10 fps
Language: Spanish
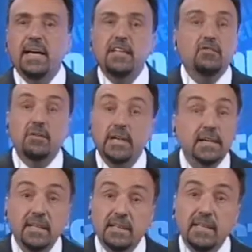Esto en
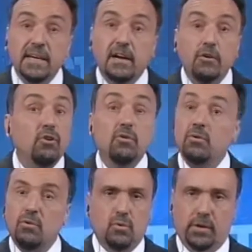Argentina no
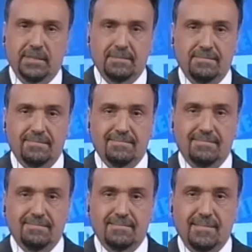ocurre.
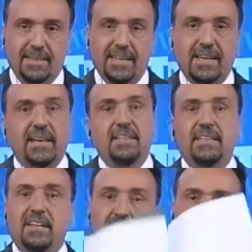En
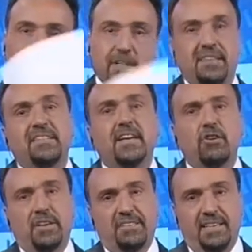Argentina se puede decir lo
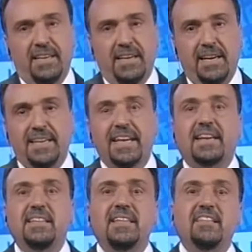que se quiere, en
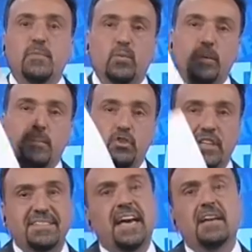Argentina se puede
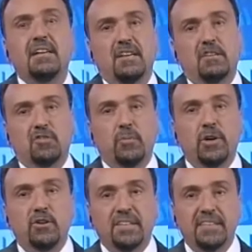protestar sobre
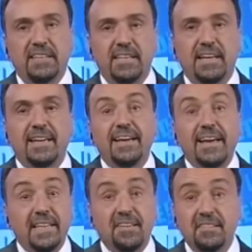lo que se quiere.
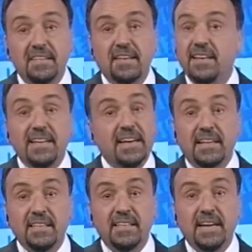Es decir, en
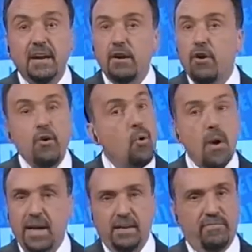Argentina no
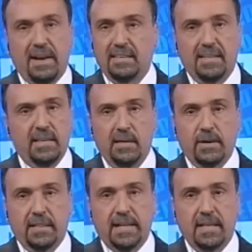hay falta de
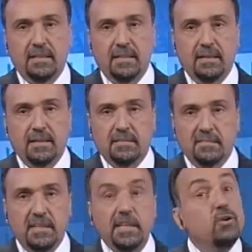libertad.
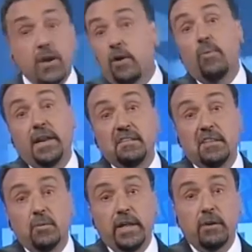¿sí? Y no es como la
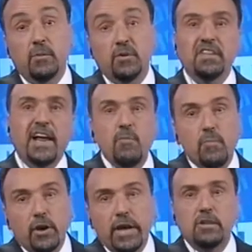inseguridad que uno puede decir, hay un
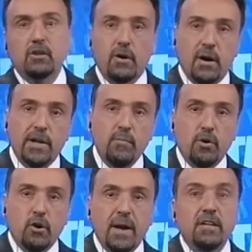poquito, hay un
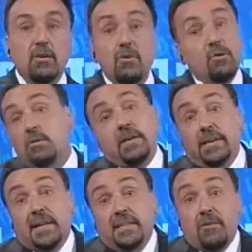poco más. No, en
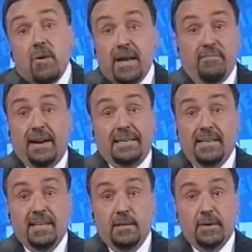Argentina no hay falta
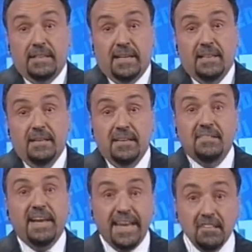de libertad. Es
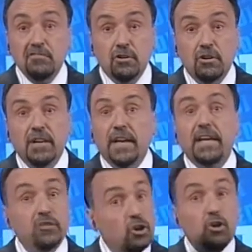decir, eso
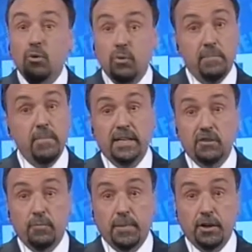es todo un
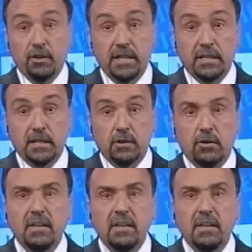invento periodístico.